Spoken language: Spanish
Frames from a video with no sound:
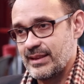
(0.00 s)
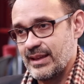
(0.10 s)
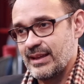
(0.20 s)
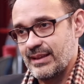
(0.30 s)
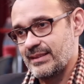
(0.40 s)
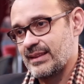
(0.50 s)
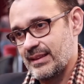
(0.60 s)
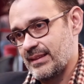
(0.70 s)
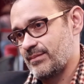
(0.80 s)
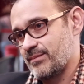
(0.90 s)

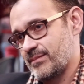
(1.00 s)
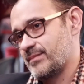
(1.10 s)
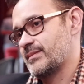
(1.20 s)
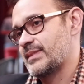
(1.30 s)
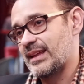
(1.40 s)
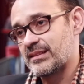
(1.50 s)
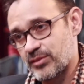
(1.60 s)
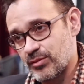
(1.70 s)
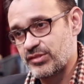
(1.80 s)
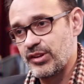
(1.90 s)
de,
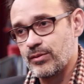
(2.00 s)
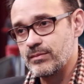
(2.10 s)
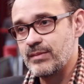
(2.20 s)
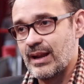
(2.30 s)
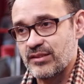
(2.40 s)
destrucción,